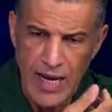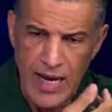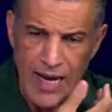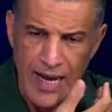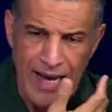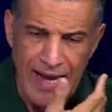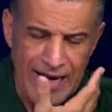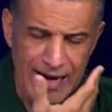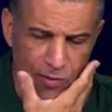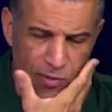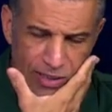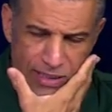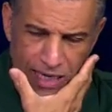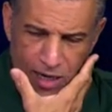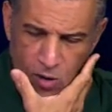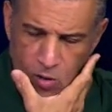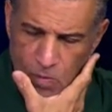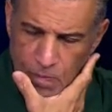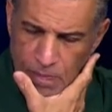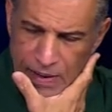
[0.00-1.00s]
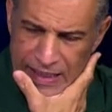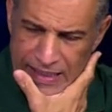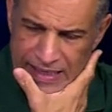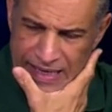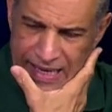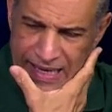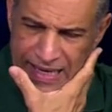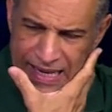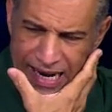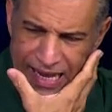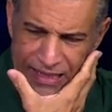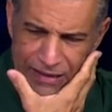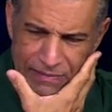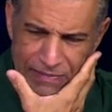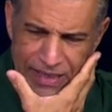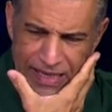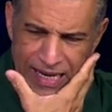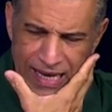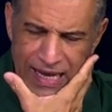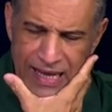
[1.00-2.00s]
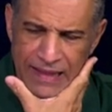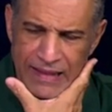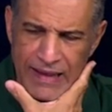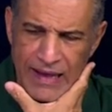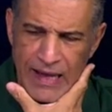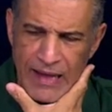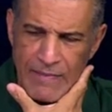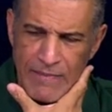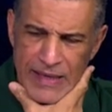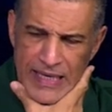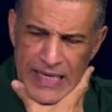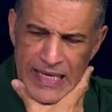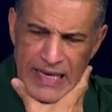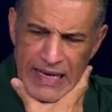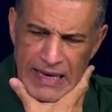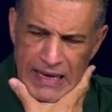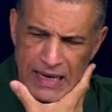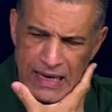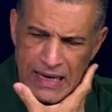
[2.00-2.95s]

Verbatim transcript: nuestra compañera, admirada, amiga,